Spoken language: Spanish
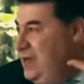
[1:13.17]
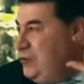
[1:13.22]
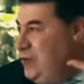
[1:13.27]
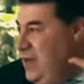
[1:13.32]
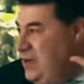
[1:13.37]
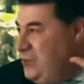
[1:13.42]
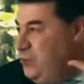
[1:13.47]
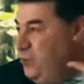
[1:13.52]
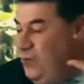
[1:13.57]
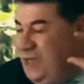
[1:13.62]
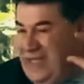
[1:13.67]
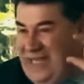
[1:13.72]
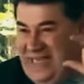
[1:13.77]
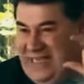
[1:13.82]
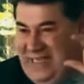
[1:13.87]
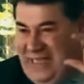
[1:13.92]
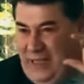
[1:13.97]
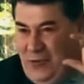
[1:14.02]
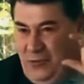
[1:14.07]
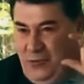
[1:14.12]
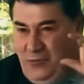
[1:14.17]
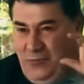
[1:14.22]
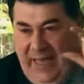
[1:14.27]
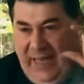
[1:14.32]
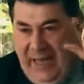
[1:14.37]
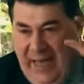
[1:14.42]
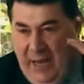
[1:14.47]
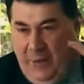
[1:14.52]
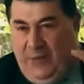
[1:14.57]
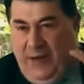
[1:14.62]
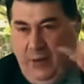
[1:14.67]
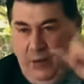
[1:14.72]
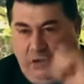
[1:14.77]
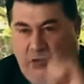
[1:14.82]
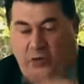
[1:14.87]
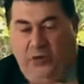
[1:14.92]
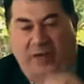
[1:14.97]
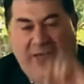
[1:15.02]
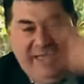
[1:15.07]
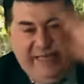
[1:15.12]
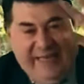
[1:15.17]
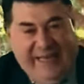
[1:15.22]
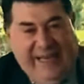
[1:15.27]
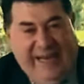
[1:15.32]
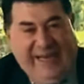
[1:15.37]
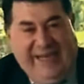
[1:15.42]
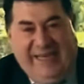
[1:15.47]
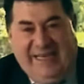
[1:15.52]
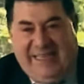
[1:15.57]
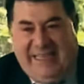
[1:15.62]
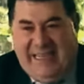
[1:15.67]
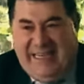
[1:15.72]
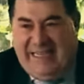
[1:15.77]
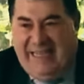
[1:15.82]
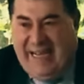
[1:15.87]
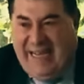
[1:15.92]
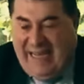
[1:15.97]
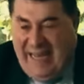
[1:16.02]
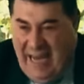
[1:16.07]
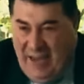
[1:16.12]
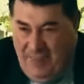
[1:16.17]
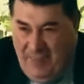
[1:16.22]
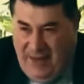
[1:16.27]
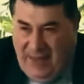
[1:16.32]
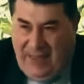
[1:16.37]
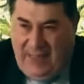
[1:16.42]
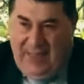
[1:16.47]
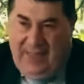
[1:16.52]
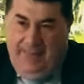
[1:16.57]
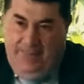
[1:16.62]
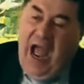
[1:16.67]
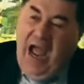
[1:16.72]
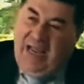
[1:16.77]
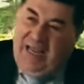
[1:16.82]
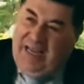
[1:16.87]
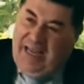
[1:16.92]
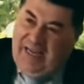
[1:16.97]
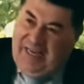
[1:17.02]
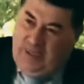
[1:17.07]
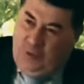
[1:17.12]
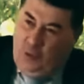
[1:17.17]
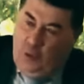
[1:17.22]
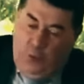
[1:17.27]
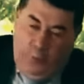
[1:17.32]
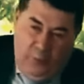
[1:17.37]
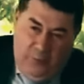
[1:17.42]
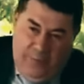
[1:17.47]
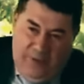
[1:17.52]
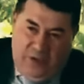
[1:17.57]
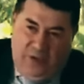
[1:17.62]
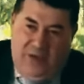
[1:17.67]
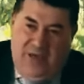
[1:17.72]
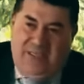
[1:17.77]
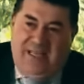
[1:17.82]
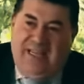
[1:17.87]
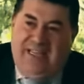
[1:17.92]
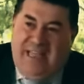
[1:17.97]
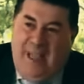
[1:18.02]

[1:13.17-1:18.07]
Es, muy distinto. Creer en una cosa y creer que existe realmente a creer que es un grupo de personas